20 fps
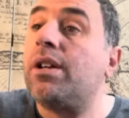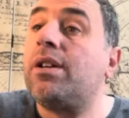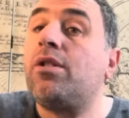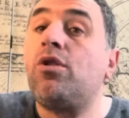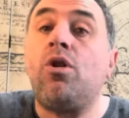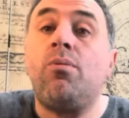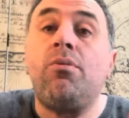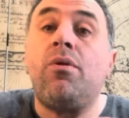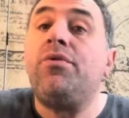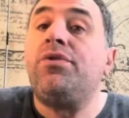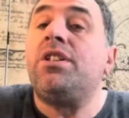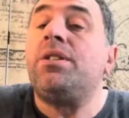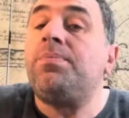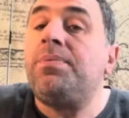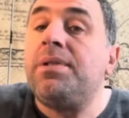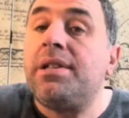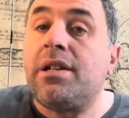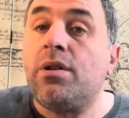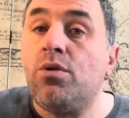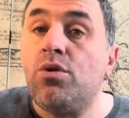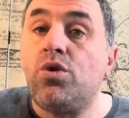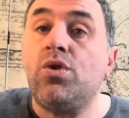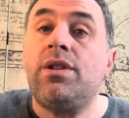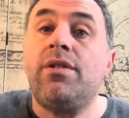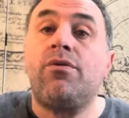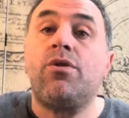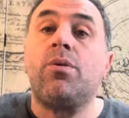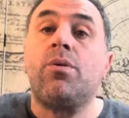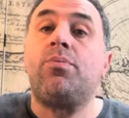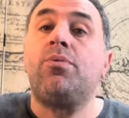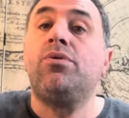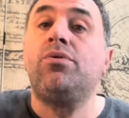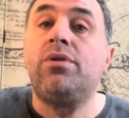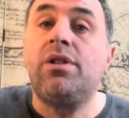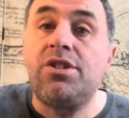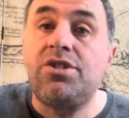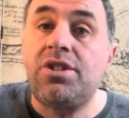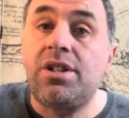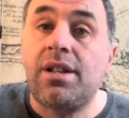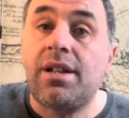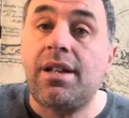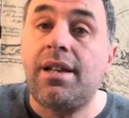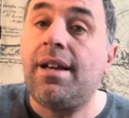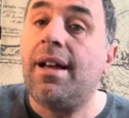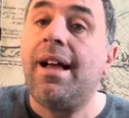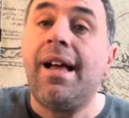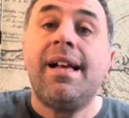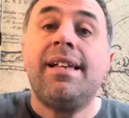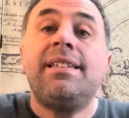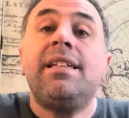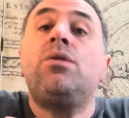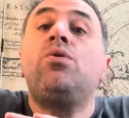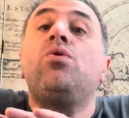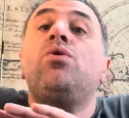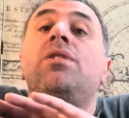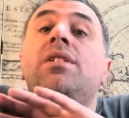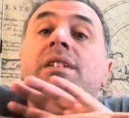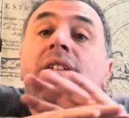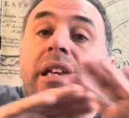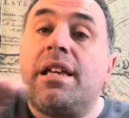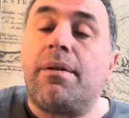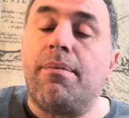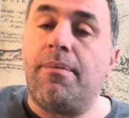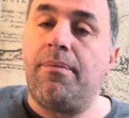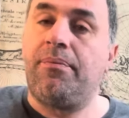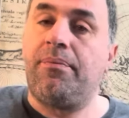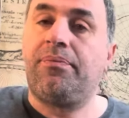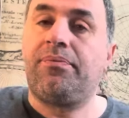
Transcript: comment vous expliquez le sous-développement de l'Algérie, c'est une énigme.